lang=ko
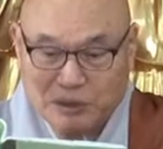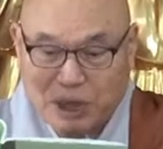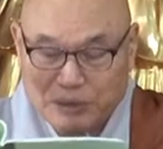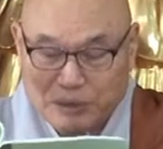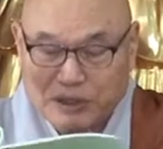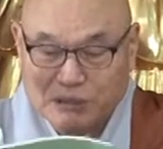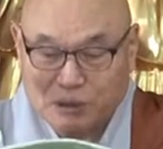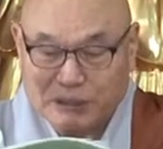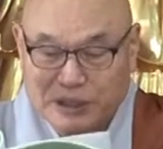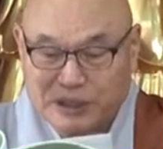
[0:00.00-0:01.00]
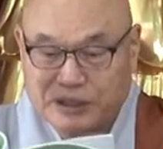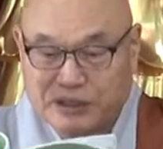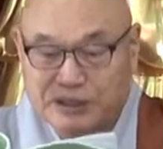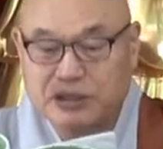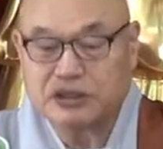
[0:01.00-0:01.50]
환경을
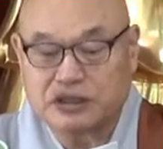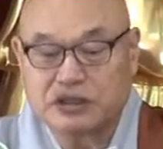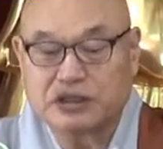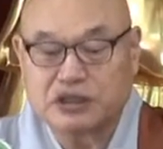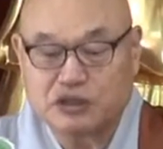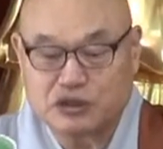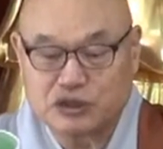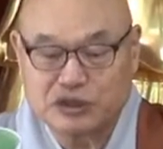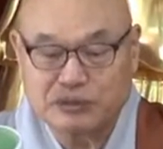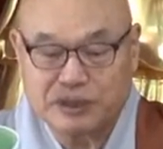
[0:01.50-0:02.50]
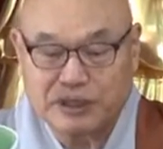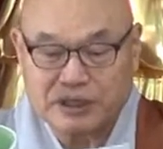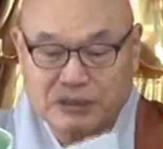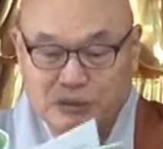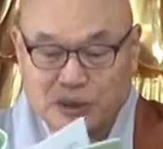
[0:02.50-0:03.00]
보면은 그런 것을 느낄 수 있습니다.
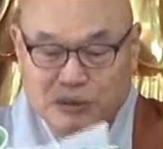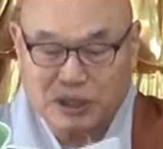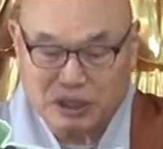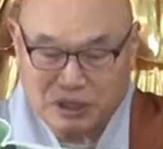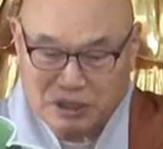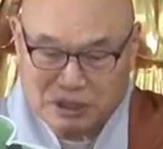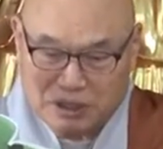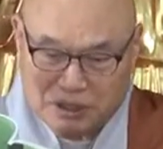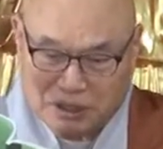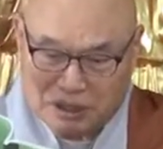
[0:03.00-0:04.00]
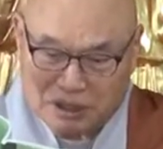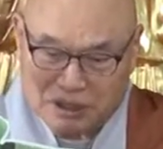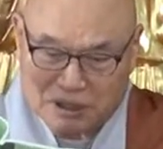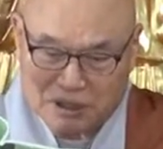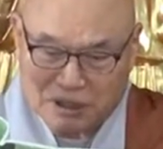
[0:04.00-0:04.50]
이건 뭐 우리가
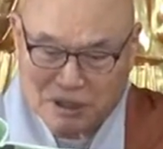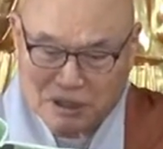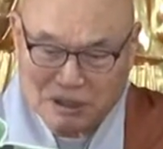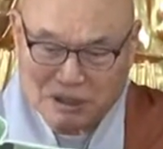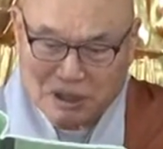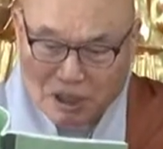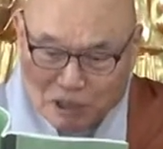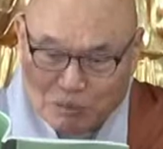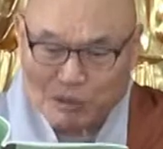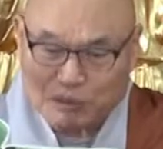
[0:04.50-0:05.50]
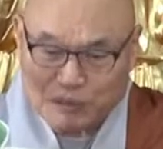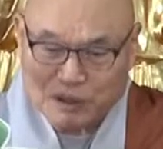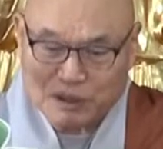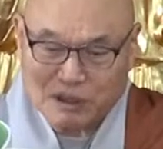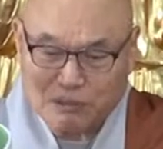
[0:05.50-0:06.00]
어, 너무
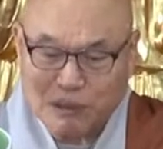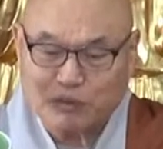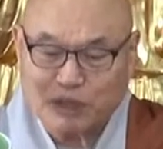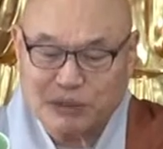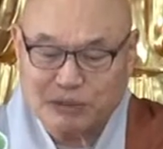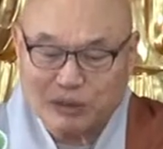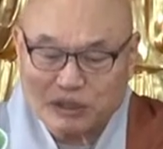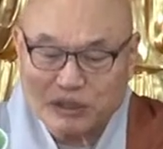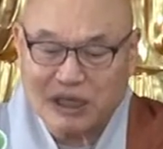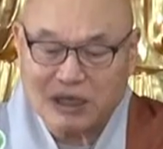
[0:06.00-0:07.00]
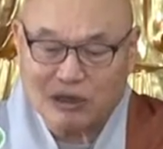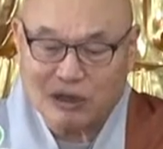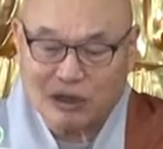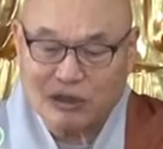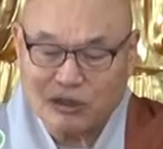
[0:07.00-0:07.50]
어, 법문이
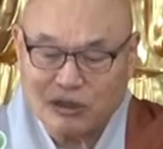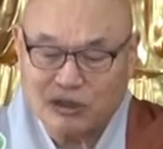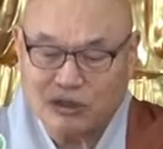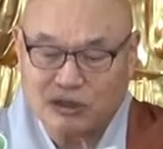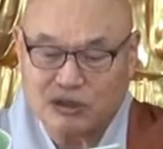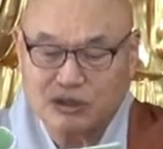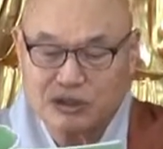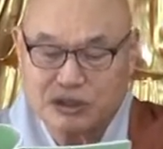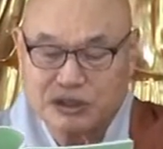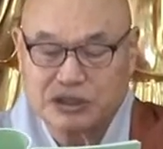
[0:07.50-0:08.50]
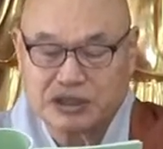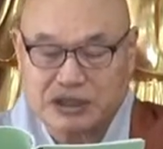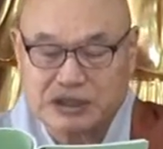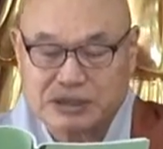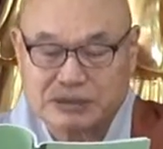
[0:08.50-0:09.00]
풍성하고 어,
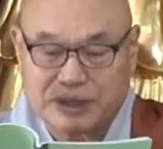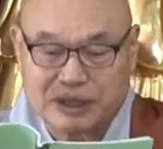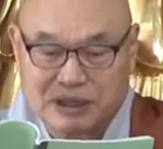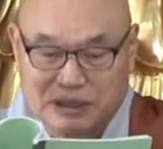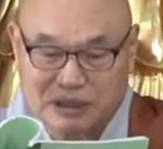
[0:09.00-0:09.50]
그렇지 않습니까?